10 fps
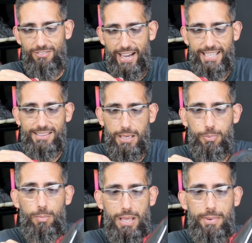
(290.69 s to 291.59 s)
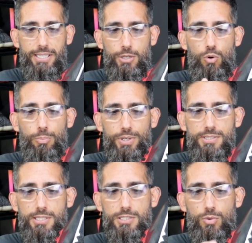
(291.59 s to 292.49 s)
vai ter problema aqui com o
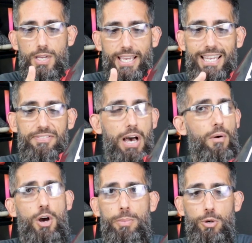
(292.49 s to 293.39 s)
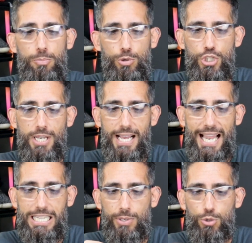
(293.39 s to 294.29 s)
Precision. Ele não é um meio boot, a
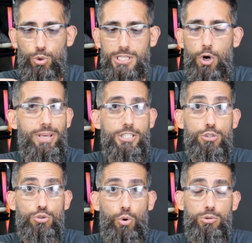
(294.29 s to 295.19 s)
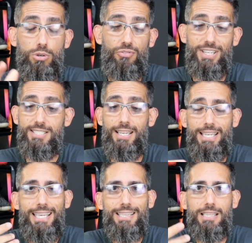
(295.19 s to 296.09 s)
língua é totalmente solta, o que
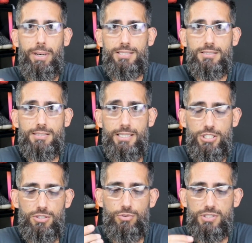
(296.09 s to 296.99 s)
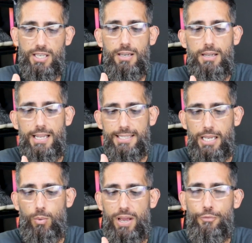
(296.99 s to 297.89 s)
facilita bastante você
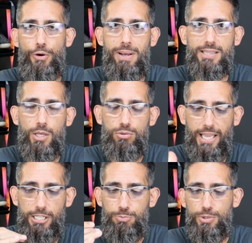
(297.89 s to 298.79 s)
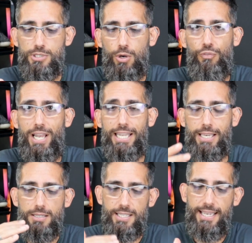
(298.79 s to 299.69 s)
adequar e formatar o tênis. Por isso que eu
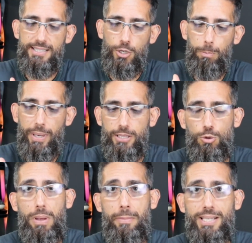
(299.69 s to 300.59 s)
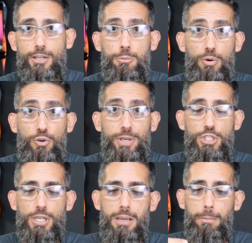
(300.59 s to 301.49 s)
falei que quem tem o peito do pé mais alto,
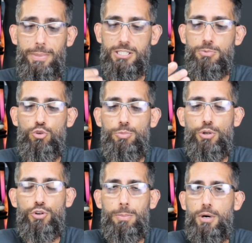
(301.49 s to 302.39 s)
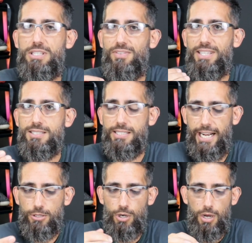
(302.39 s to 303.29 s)
provavelmente mesmo no número normal deva dar
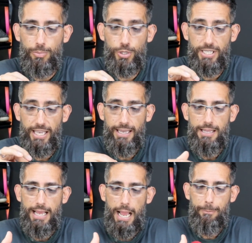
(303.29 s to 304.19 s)
certo, porque a